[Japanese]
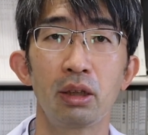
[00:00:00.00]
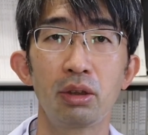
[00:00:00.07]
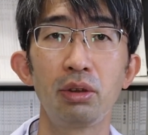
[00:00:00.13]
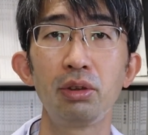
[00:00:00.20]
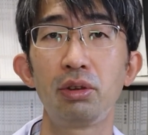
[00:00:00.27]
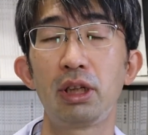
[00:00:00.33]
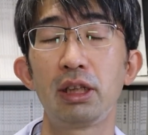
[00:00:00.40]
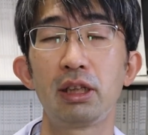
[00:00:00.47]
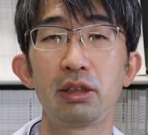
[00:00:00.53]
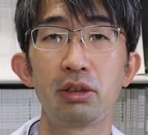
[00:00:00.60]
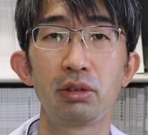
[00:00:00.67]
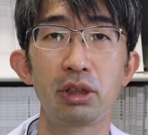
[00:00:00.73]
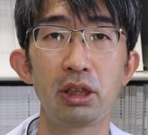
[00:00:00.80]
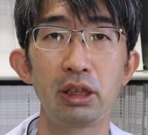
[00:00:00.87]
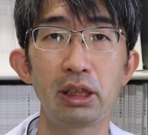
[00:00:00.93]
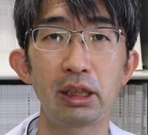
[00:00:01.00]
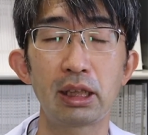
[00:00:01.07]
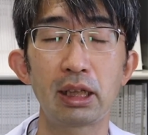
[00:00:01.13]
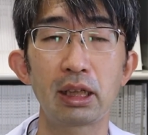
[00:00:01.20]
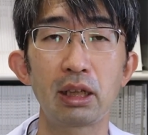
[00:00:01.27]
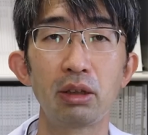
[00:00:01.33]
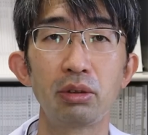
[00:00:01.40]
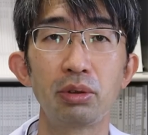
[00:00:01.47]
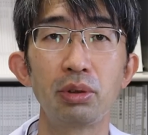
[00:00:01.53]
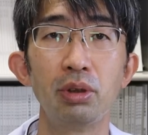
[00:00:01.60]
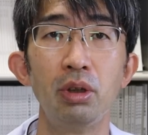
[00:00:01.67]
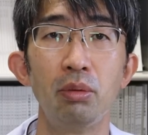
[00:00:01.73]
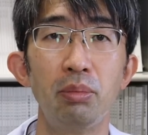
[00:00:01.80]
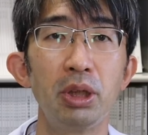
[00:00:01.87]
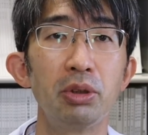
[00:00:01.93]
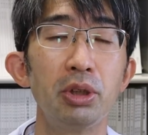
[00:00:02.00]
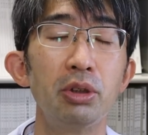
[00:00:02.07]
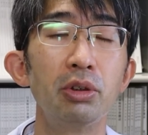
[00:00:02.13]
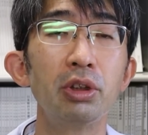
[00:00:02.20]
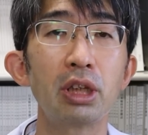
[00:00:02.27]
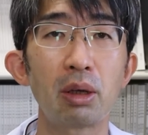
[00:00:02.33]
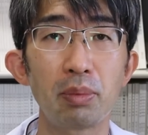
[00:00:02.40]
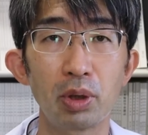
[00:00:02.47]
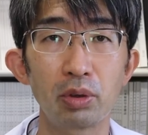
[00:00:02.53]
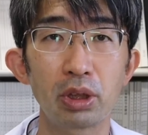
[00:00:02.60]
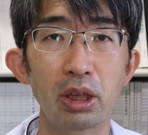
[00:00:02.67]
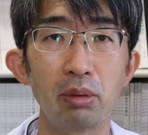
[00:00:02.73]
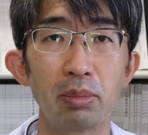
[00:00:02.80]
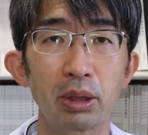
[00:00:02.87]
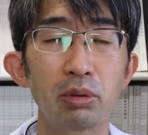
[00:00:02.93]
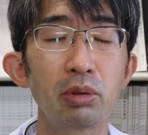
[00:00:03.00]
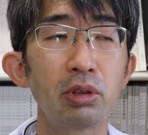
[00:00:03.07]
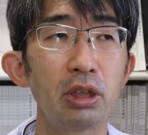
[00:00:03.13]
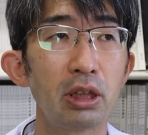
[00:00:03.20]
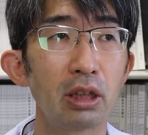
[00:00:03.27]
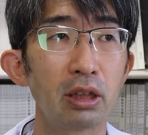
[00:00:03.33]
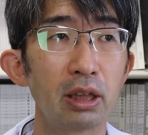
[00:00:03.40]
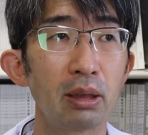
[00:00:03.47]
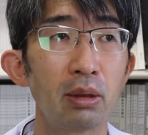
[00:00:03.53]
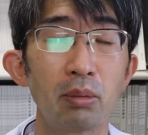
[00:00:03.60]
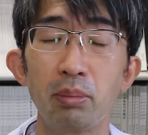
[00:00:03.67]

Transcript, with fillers: 今日のお話を聞いていただけると、目のいろんな病気、まあ、特にですね、